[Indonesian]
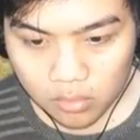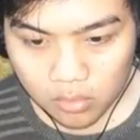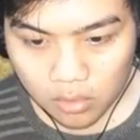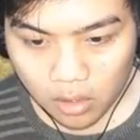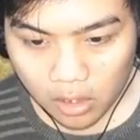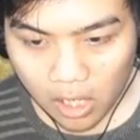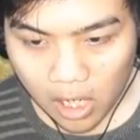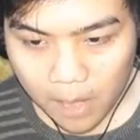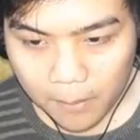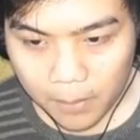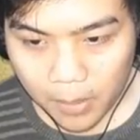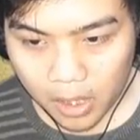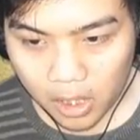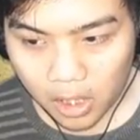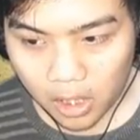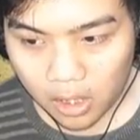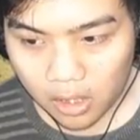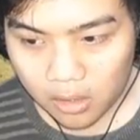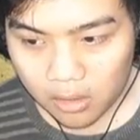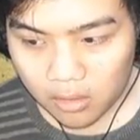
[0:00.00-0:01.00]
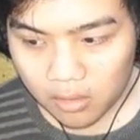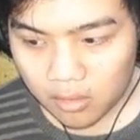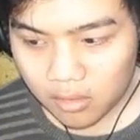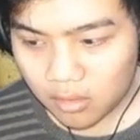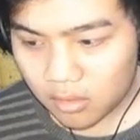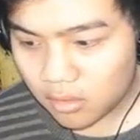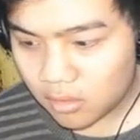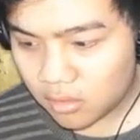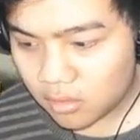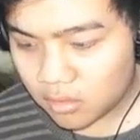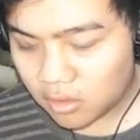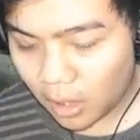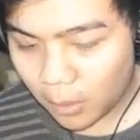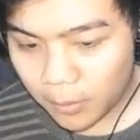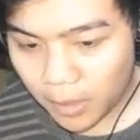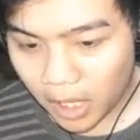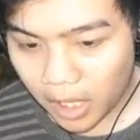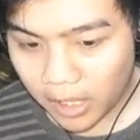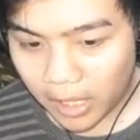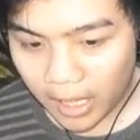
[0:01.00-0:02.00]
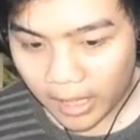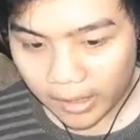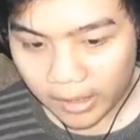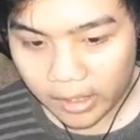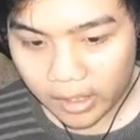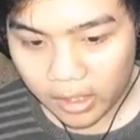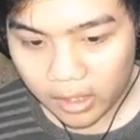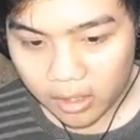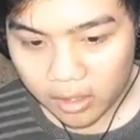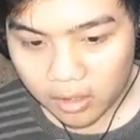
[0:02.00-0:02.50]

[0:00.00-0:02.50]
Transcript: Kenapa nih? Tabrakan lagi.